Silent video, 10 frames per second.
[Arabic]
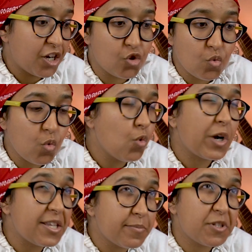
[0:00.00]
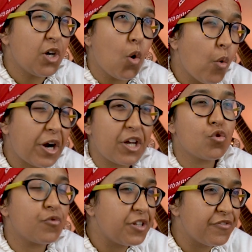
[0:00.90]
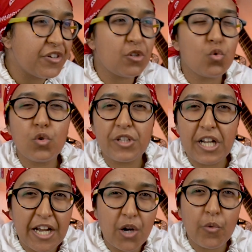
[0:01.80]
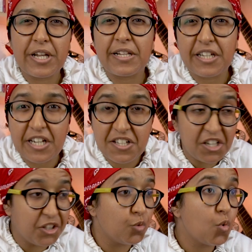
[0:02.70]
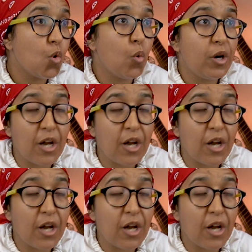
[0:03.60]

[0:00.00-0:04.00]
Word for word: كيش وكيتمتع هو كيشوف دي فيديو ديال الحيوانات اللي كيتعذبوا